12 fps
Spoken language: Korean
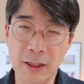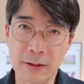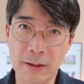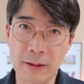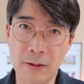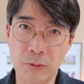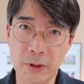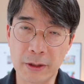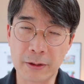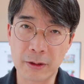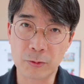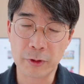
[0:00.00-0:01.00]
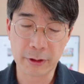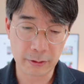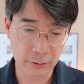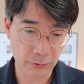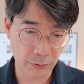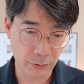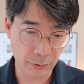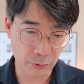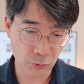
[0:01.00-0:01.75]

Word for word: 나타나고 있기 때문에 그렇죠.